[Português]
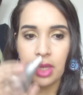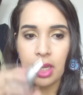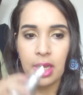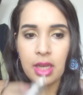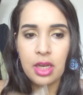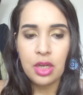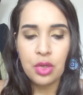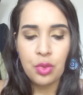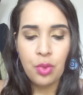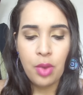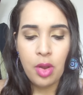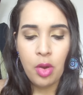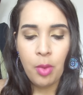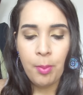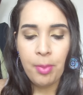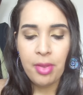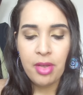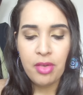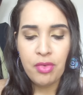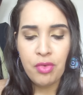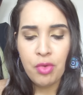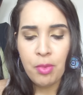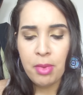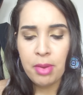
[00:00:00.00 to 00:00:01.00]
Ele não é um
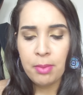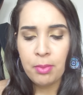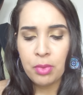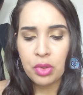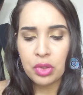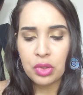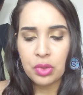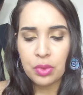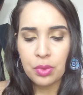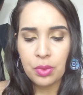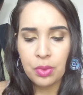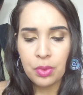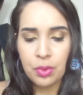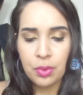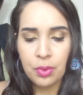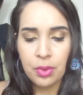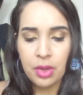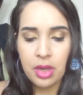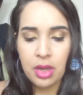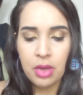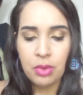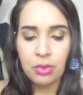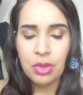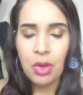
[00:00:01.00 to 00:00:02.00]
perfume muito...
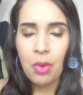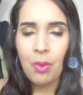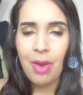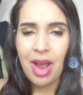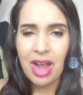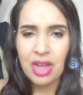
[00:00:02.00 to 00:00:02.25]
Eu não